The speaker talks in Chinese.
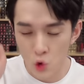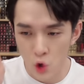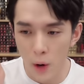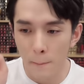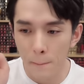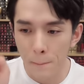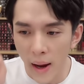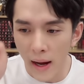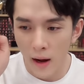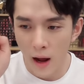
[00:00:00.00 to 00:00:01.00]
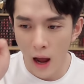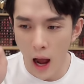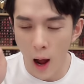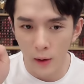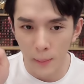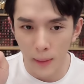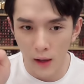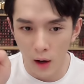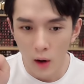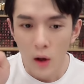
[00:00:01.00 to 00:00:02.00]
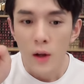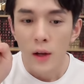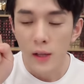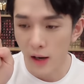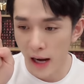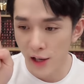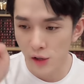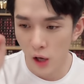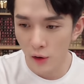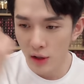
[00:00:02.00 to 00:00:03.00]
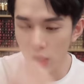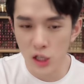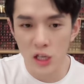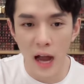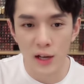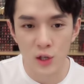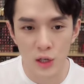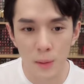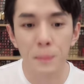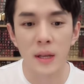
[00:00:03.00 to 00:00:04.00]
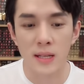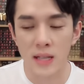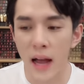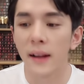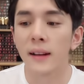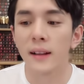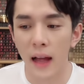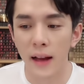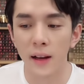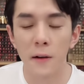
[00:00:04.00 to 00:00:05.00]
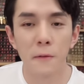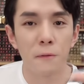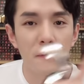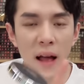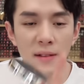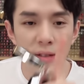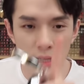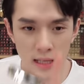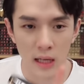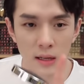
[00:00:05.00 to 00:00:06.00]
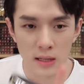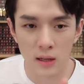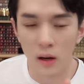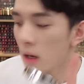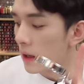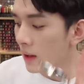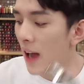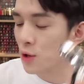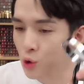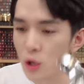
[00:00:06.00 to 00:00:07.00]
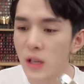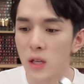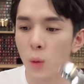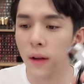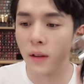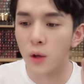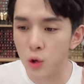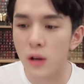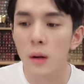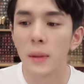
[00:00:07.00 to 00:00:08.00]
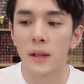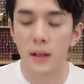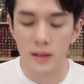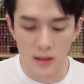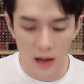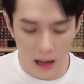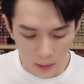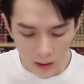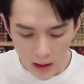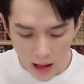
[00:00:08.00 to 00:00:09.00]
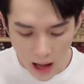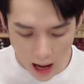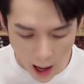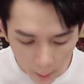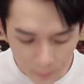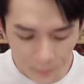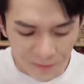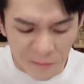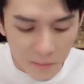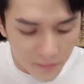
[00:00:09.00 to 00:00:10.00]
准备好了没有？要开始喽！伊莎之比赛来了，番茄色，大家最喜欢的、最热门的颜色啊！好。